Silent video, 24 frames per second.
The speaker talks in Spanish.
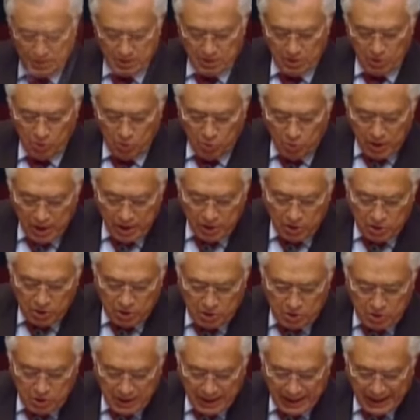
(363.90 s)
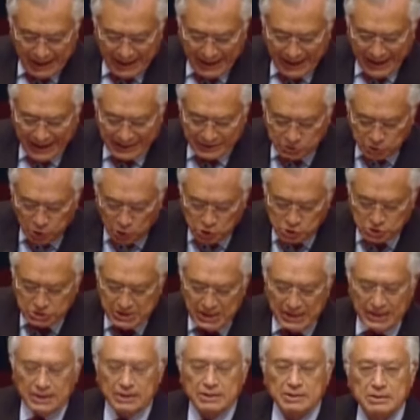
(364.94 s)
Luego
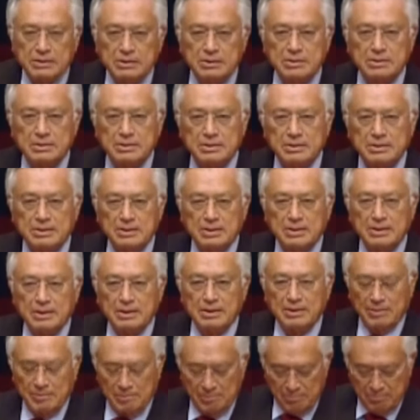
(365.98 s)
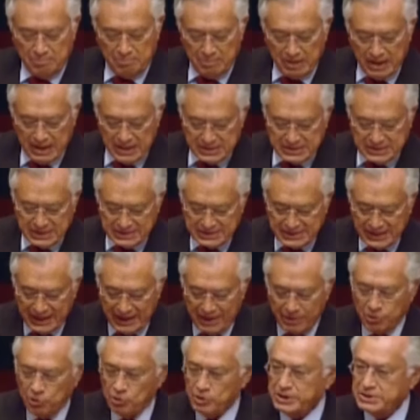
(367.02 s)
14 van a ser
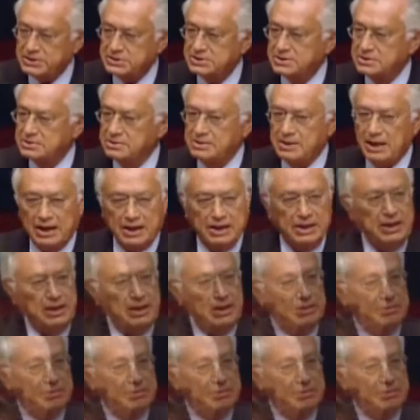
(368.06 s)
senadores de aquí.